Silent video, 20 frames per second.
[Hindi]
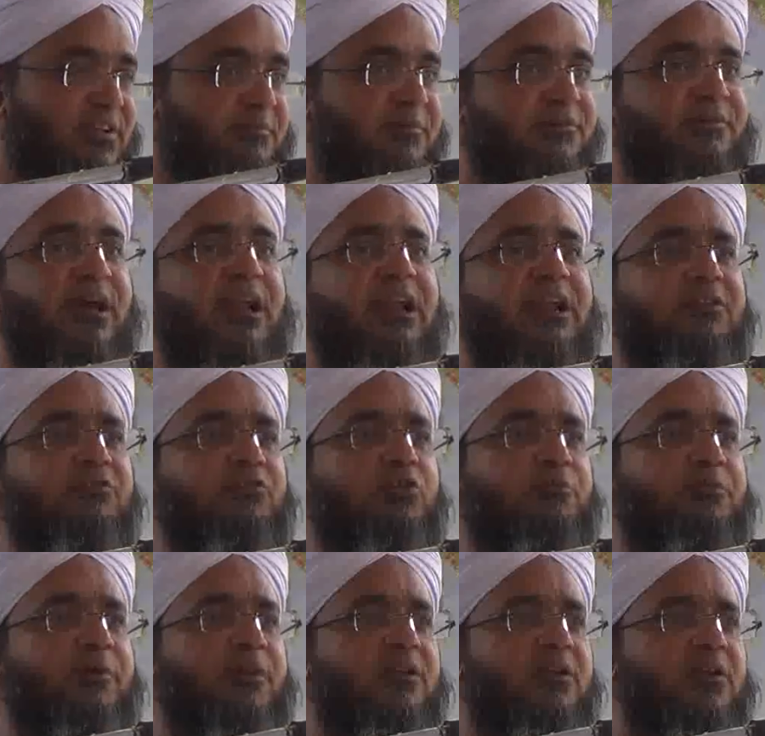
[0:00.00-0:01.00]
मिसाल के
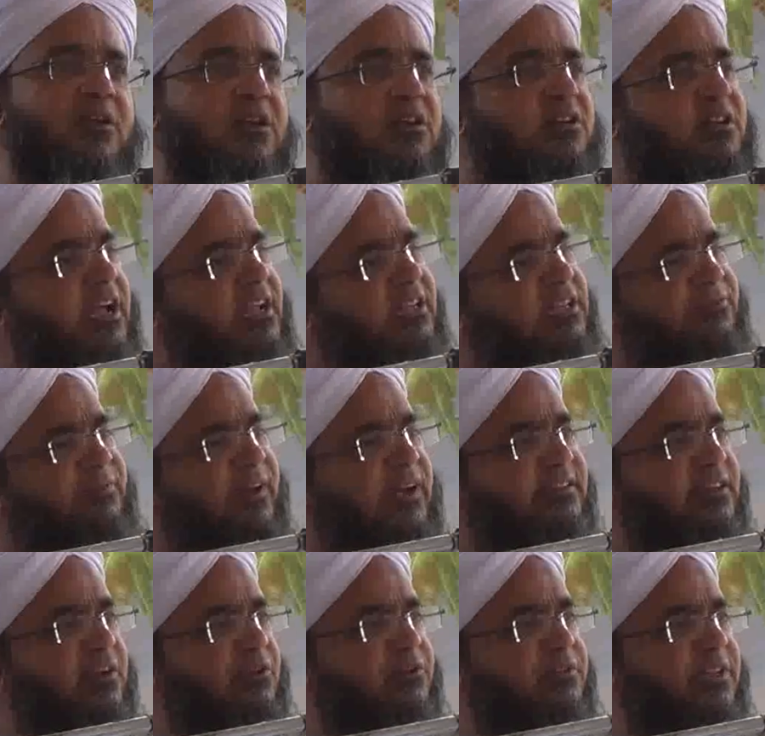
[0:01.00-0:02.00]
तौर पर कई दफ़ा
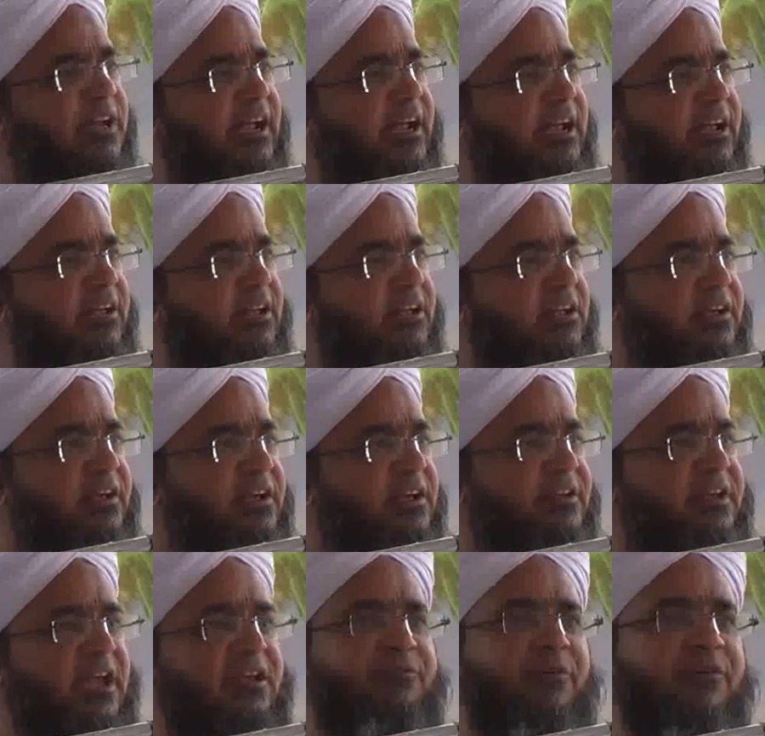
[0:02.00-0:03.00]
ऐसा होता है
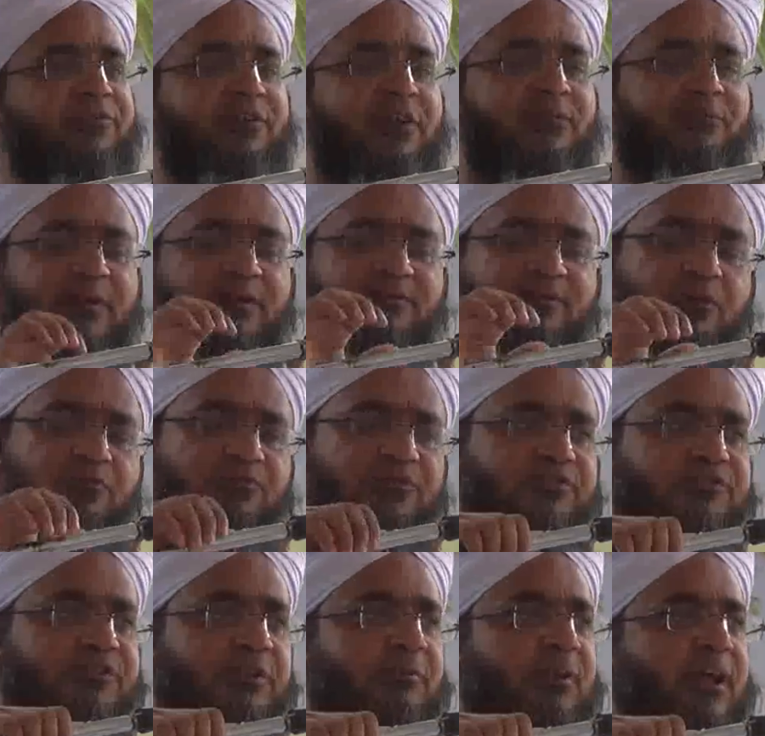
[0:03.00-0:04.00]
कई फंक्शन में साउंड
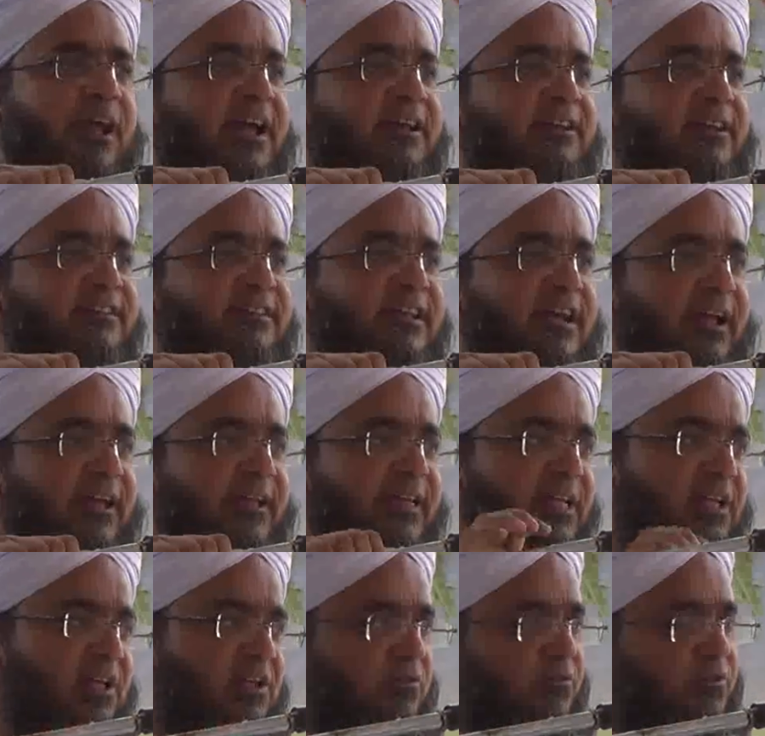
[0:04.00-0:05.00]
सिस्टम लगाया जाता है
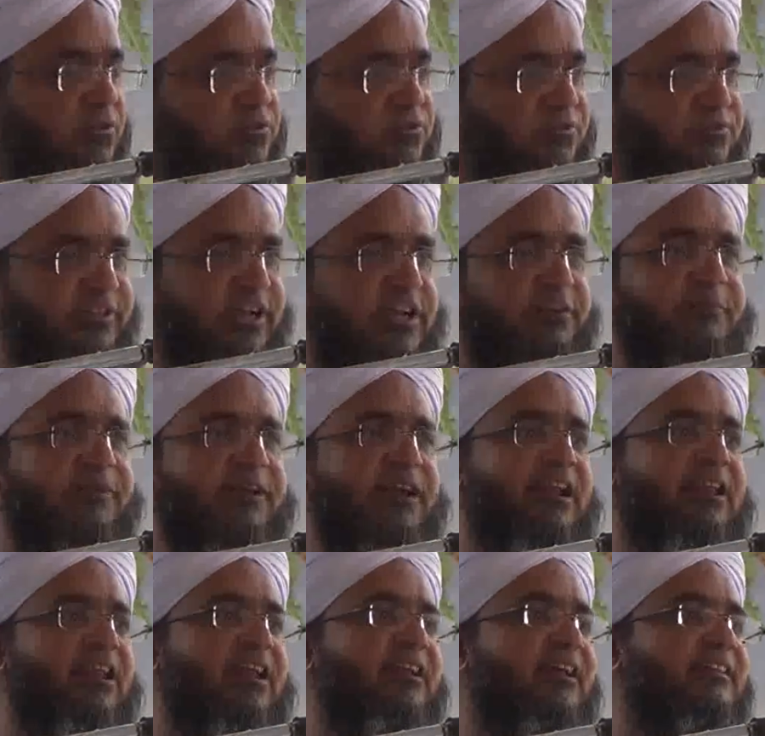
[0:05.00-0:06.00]
उसको चेक भी
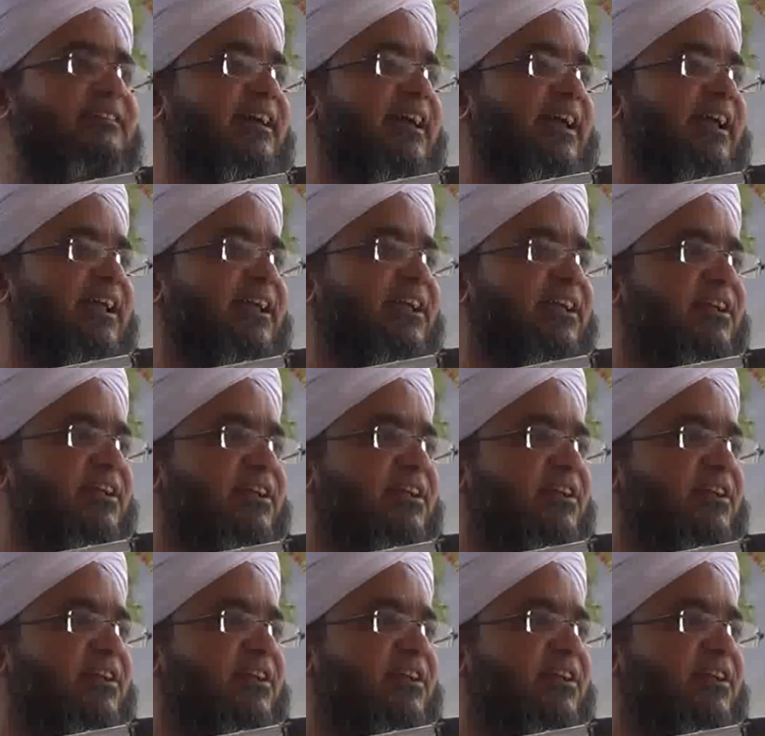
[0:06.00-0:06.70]
कर लिया जाता है